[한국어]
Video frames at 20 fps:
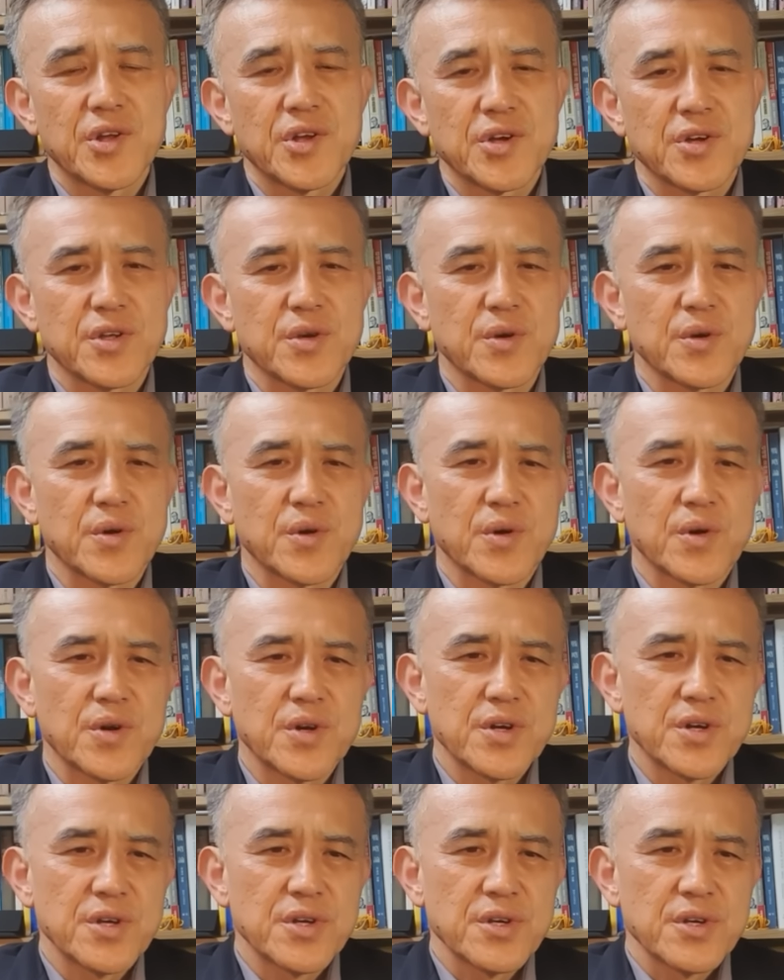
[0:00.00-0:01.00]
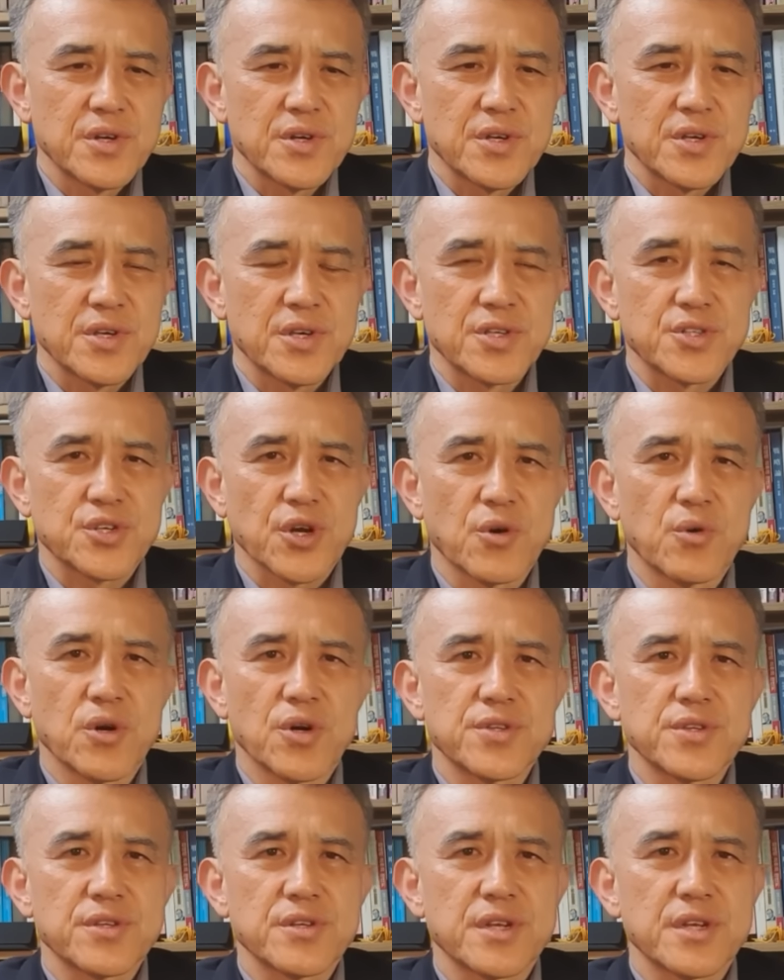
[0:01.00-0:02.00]
그리고 이
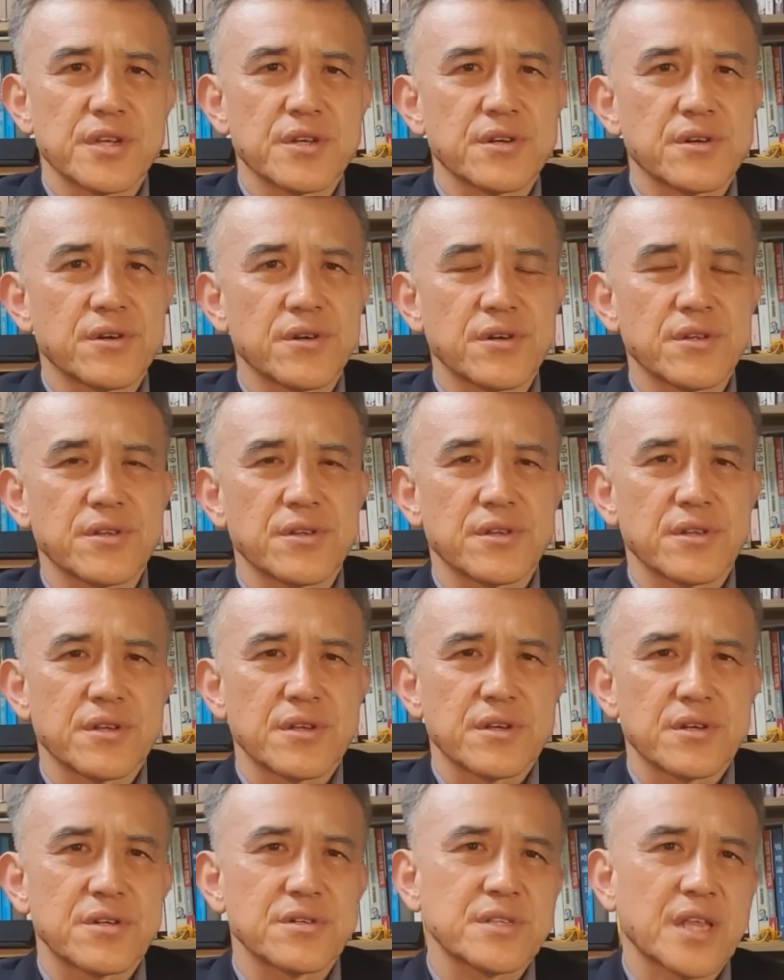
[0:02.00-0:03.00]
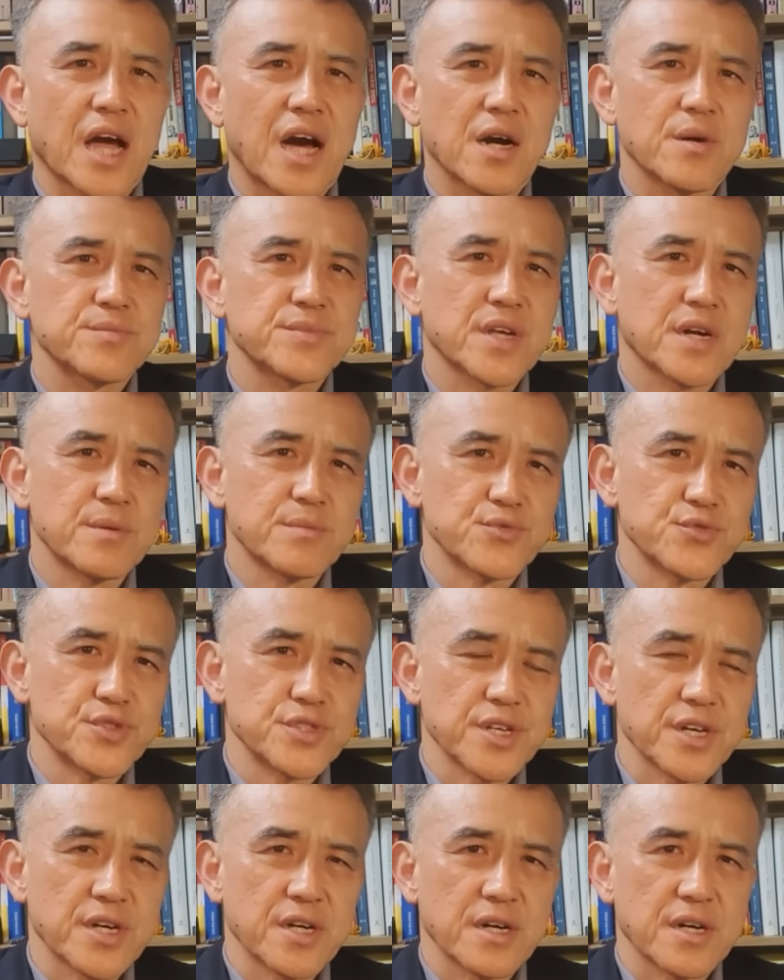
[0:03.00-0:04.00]
정원 늘리는 거는 그 다음 다음
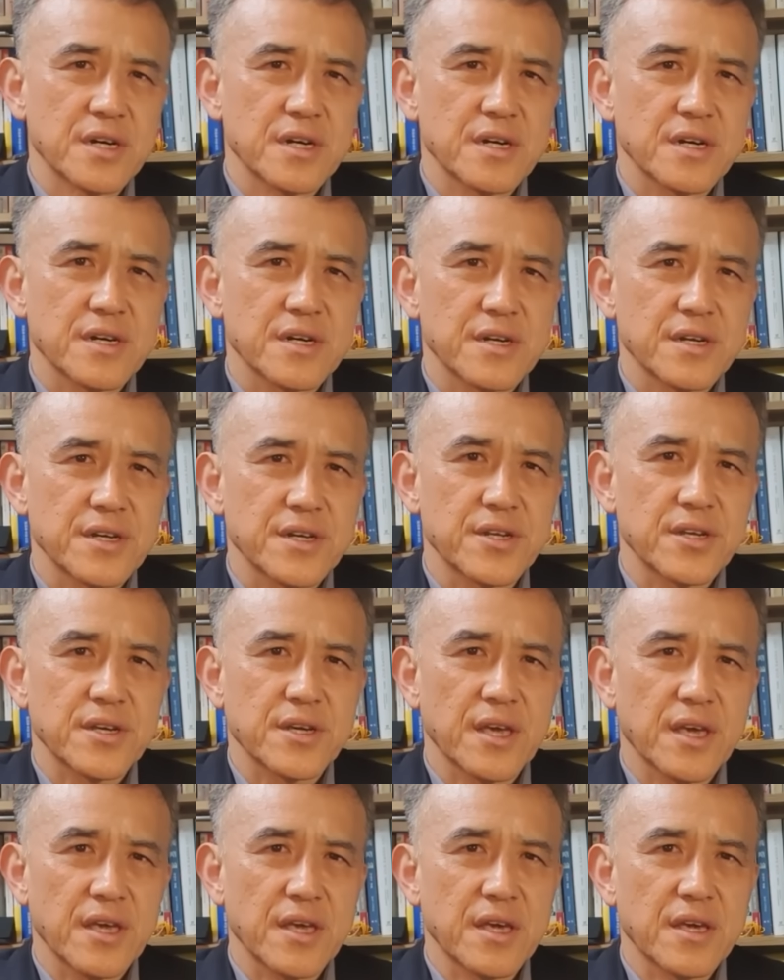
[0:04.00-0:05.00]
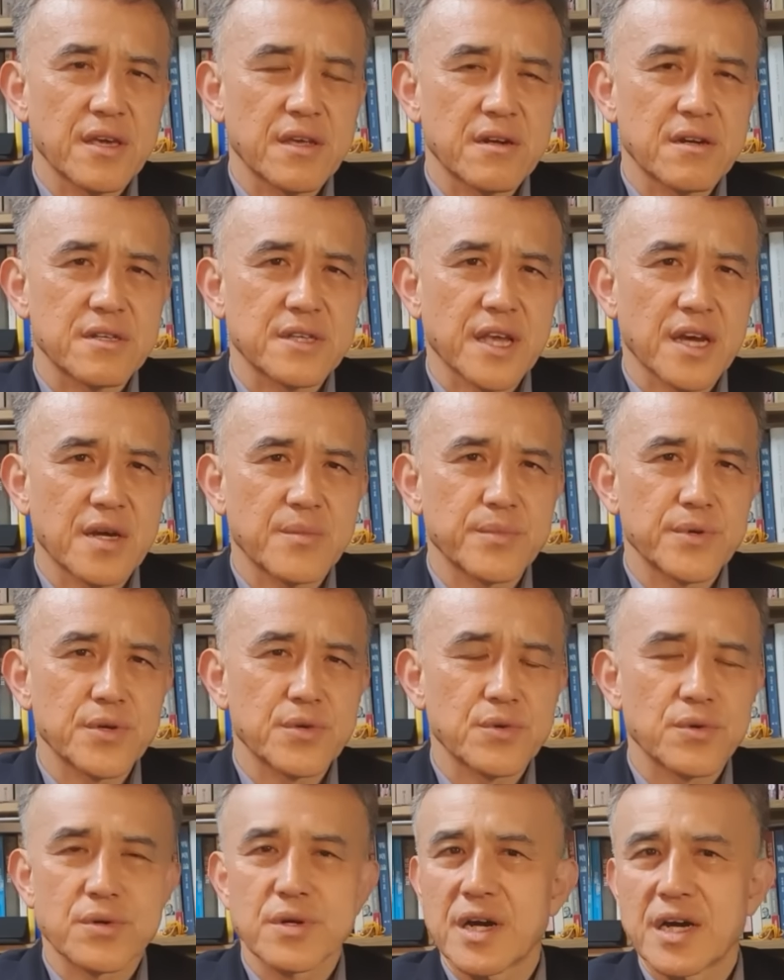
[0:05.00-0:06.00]
문제야. 이렇게 얘기를
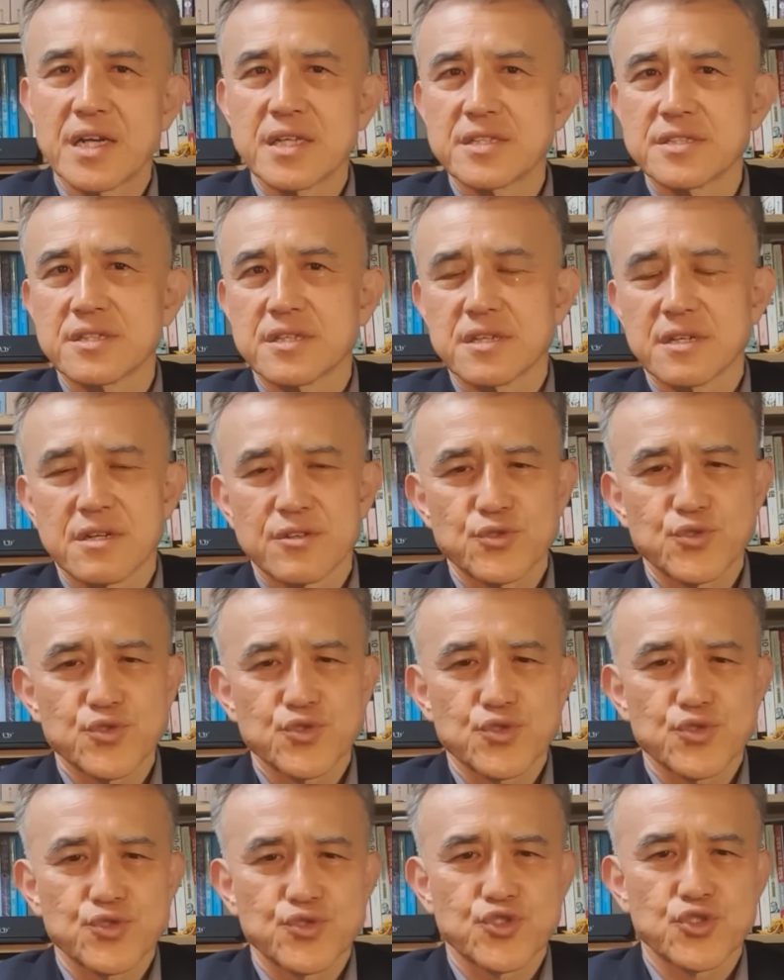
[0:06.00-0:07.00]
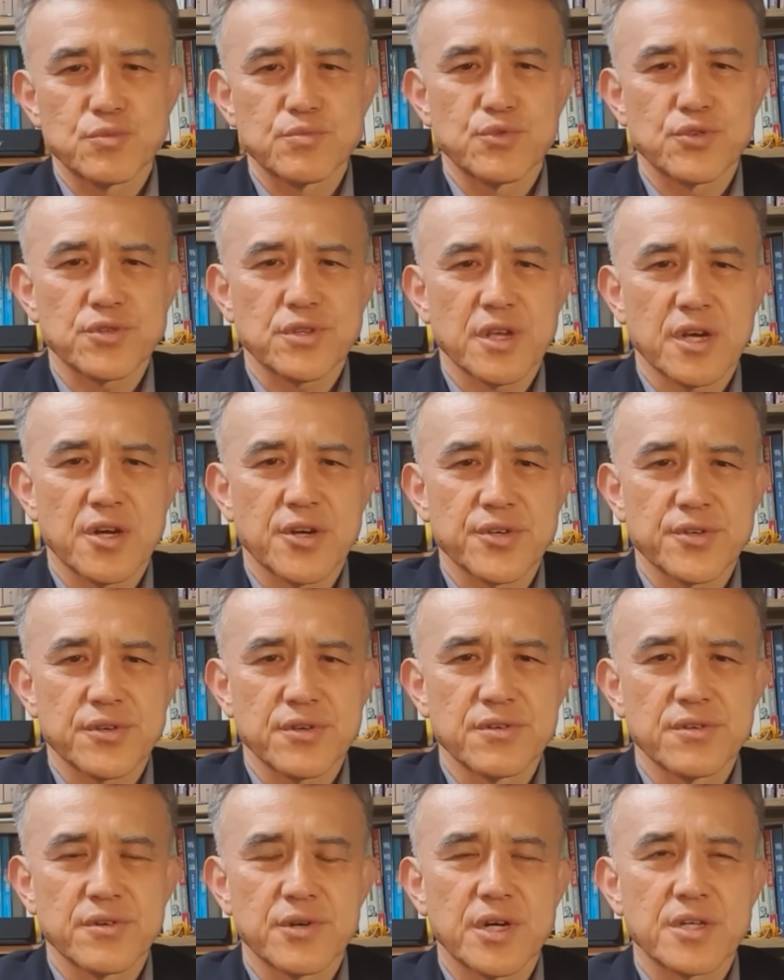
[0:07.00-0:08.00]
대한민국 아니지
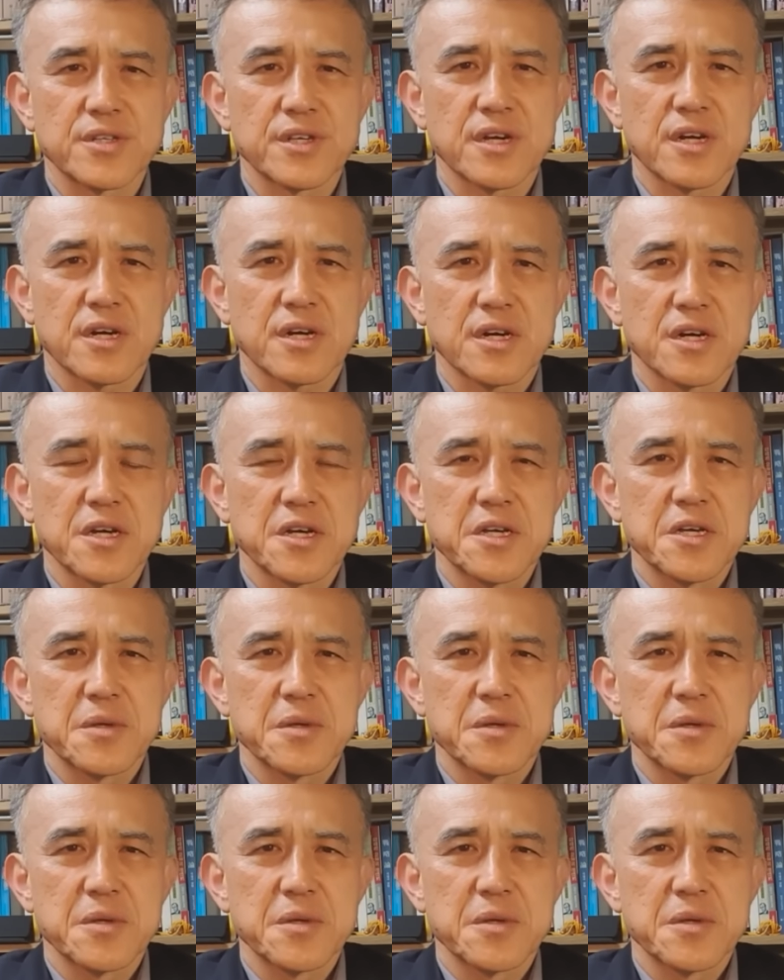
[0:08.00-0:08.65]
충북대학교 의과대학